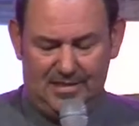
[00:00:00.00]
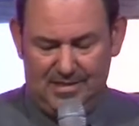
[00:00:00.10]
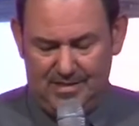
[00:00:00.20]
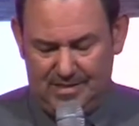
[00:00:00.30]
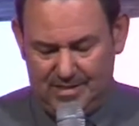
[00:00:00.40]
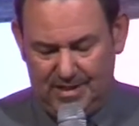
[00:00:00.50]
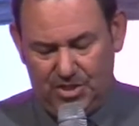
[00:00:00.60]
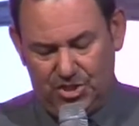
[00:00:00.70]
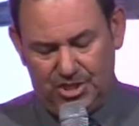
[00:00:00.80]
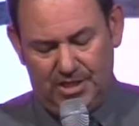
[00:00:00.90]

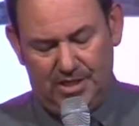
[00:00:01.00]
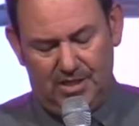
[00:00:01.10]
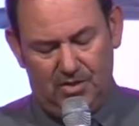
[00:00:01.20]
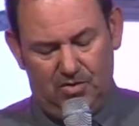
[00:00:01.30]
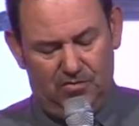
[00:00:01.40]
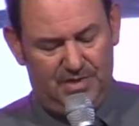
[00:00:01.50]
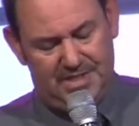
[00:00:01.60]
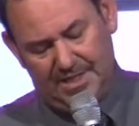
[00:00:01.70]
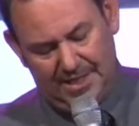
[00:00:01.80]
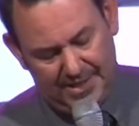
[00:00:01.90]
seja convosco com
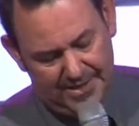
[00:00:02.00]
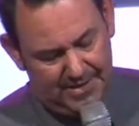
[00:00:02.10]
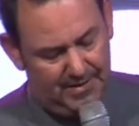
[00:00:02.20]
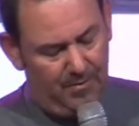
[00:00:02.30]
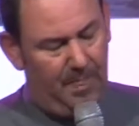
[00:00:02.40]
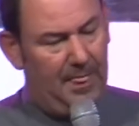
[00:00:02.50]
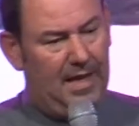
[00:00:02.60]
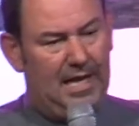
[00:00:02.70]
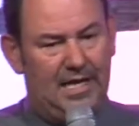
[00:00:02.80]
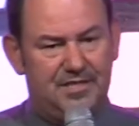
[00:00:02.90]
vocês.
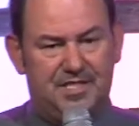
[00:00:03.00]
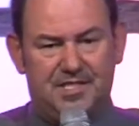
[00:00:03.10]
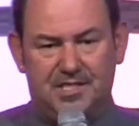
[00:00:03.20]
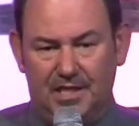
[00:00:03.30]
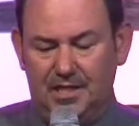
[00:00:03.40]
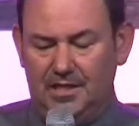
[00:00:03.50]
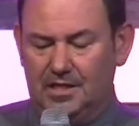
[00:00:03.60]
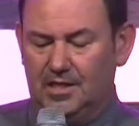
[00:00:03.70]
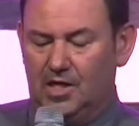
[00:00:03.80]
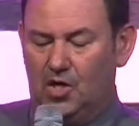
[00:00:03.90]

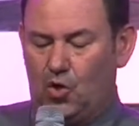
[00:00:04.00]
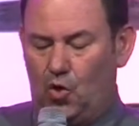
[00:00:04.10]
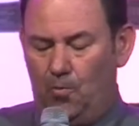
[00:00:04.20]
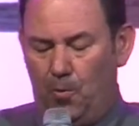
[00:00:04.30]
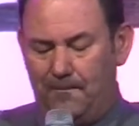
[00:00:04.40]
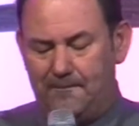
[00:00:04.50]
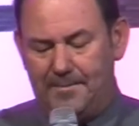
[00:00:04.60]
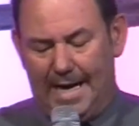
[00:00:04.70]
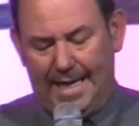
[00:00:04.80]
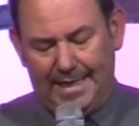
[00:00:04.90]
Assim como o
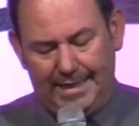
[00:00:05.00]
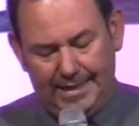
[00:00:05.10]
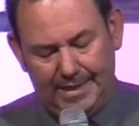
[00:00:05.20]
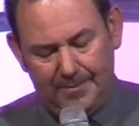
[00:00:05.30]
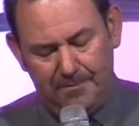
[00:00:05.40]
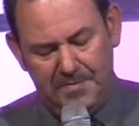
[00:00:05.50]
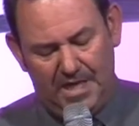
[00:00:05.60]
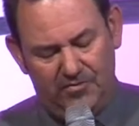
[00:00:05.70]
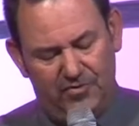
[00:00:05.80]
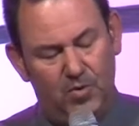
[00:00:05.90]
Pai me
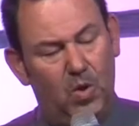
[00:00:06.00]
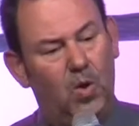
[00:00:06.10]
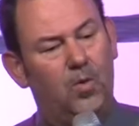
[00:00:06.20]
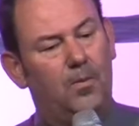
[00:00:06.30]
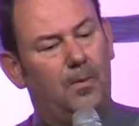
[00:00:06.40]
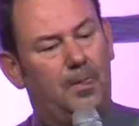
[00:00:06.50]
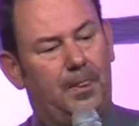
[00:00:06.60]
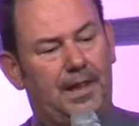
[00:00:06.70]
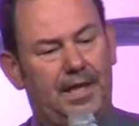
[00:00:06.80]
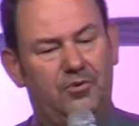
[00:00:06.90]

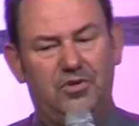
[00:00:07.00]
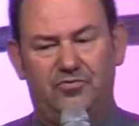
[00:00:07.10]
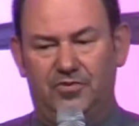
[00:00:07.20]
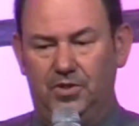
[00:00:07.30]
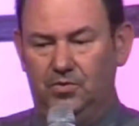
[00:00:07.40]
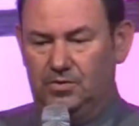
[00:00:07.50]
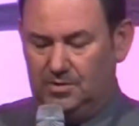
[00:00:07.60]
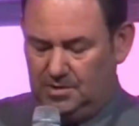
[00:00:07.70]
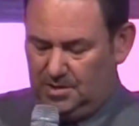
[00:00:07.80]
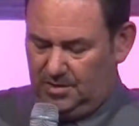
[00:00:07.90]
enviou, eu envio
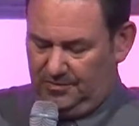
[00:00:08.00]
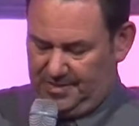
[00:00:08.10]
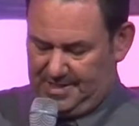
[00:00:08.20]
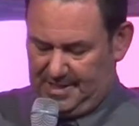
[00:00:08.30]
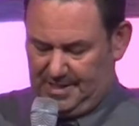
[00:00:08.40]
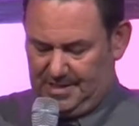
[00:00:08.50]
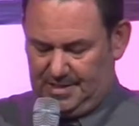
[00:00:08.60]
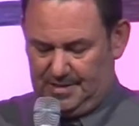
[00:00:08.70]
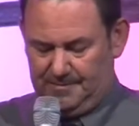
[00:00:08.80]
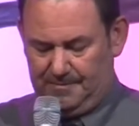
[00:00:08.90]

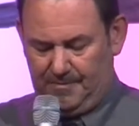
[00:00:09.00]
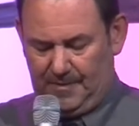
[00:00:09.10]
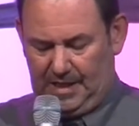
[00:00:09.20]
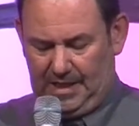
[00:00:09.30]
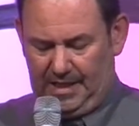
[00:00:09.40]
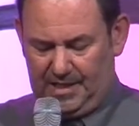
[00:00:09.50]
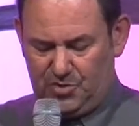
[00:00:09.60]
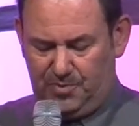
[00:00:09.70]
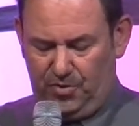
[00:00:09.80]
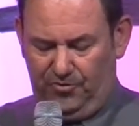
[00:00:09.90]
vocês. Ele
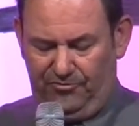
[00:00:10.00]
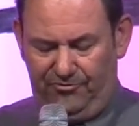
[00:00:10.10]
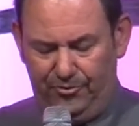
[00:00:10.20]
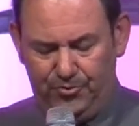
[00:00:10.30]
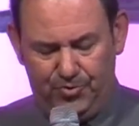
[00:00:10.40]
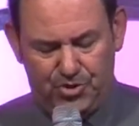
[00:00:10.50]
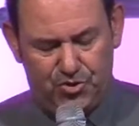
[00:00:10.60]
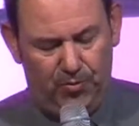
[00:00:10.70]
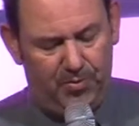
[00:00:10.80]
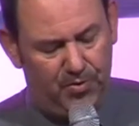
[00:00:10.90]
respirou fundo e
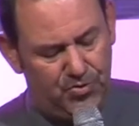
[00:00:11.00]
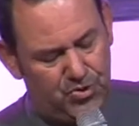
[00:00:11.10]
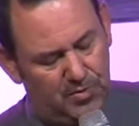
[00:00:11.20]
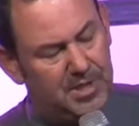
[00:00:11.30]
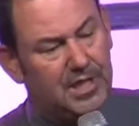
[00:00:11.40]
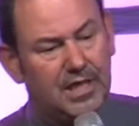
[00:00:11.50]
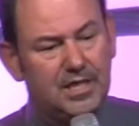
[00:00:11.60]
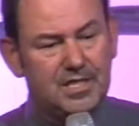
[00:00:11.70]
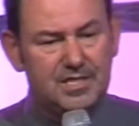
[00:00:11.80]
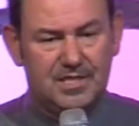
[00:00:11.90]
soprou sobre
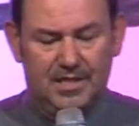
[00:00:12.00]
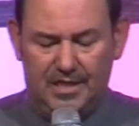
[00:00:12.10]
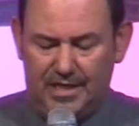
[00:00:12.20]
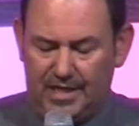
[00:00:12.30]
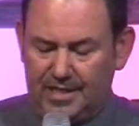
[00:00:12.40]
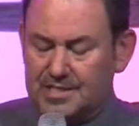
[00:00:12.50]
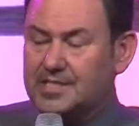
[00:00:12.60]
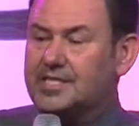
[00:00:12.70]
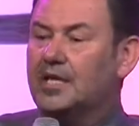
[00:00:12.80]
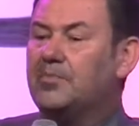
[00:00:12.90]
eles:
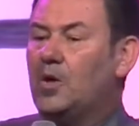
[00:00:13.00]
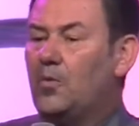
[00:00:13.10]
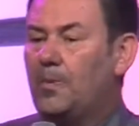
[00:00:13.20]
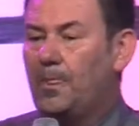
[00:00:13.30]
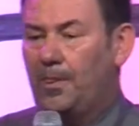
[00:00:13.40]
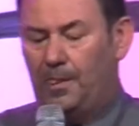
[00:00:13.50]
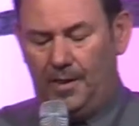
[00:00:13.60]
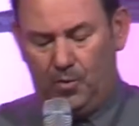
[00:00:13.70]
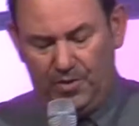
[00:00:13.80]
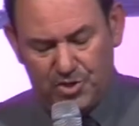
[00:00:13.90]
recebam
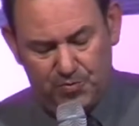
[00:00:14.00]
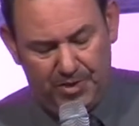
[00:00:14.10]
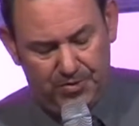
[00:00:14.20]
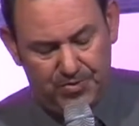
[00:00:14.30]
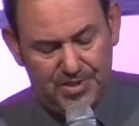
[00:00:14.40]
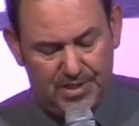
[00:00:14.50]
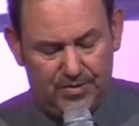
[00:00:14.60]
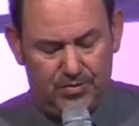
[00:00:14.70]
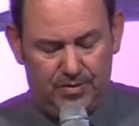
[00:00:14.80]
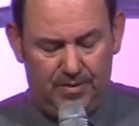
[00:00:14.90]
o Espírito
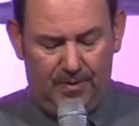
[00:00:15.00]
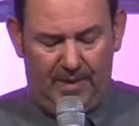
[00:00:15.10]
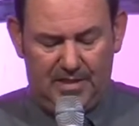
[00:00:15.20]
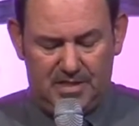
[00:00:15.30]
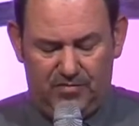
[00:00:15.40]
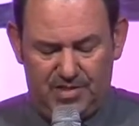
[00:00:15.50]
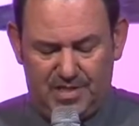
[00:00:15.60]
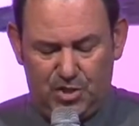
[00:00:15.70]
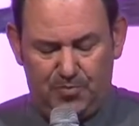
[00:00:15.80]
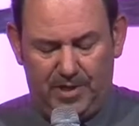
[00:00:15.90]
Santo. Se
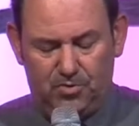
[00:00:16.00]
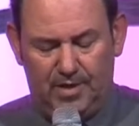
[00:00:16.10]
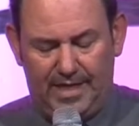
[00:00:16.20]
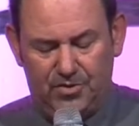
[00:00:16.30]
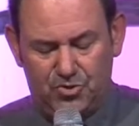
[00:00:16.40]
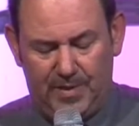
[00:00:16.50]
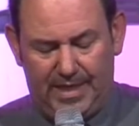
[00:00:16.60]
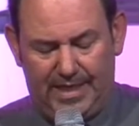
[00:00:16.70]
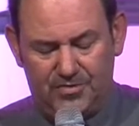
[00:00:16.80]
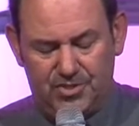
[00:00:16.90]
vocês perdoarem os
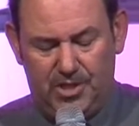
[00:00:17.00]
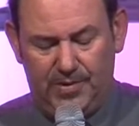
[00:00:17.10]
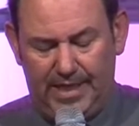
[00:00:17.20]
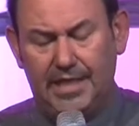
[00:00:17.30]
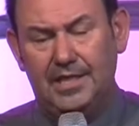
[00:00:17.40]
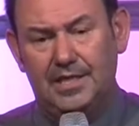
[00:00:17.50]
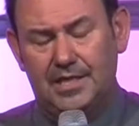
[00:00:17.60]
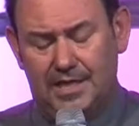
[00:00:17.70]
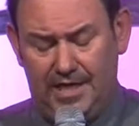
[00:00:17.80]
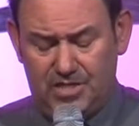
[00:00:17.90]
pecados de alguém,
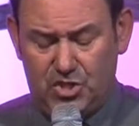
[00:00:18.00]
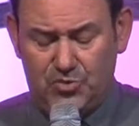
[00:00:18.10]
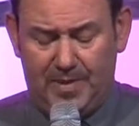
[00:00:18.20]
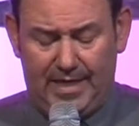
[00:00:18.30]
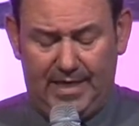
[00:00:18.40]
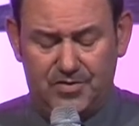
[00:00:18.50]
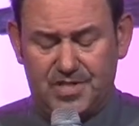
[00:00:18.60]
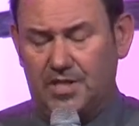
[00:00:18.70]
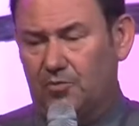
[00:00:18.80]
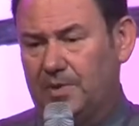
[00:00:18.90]
estes pecados
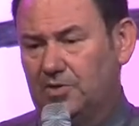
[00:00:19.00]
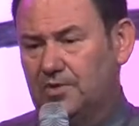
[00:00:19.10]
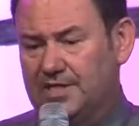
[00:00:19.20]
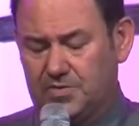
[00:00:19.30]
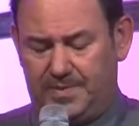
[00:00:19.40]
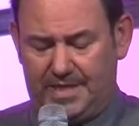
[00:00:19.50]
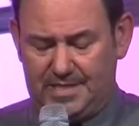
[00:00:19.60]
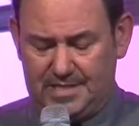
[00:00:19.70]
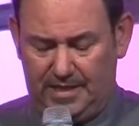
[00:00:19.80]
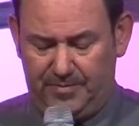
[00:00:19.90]
serão perdoados para
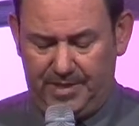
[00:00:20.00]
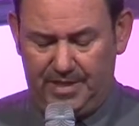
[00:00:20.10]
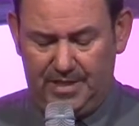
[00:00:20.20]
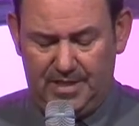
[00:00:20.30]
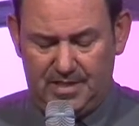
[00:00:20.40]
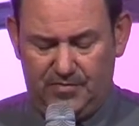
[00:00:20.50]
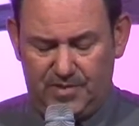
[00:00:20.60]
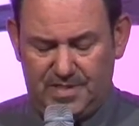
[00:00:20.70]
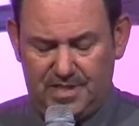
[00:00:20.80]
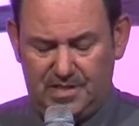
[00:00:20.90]
sempre. Se
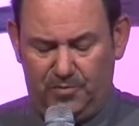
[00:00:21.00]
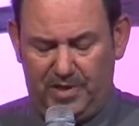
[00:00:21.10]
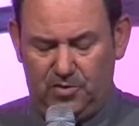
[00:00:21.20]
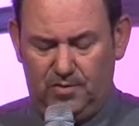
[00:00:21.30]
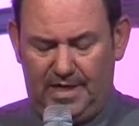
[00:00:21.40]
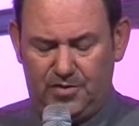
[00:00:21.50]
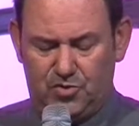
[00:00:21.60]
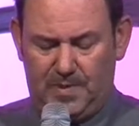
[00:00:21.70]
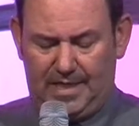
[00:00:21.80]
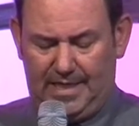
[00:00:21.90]
vocês não perdoarem
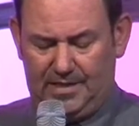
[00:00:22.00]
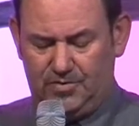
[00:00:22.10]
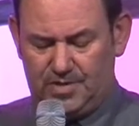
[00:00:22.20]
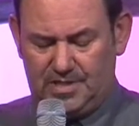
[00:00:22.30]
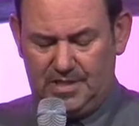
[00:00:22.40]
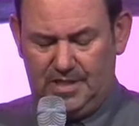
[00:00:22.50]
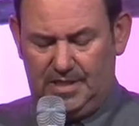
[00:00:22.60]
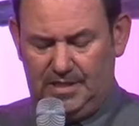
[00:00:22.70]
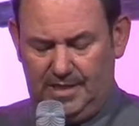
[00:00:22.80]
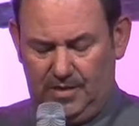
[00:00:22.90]
os pecados,
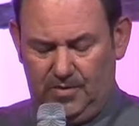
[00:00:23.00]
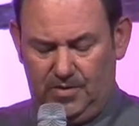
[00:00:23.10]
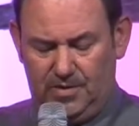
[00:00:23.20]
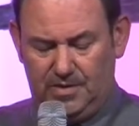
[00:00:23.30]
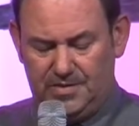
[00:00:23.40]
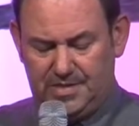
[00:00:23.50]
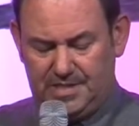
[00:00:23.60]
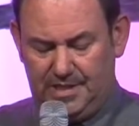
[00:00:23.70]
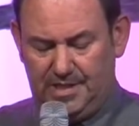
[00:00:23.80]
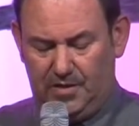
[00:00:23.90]
não
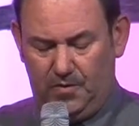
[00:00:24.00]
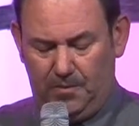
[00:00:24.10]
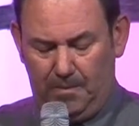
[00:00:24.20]
serão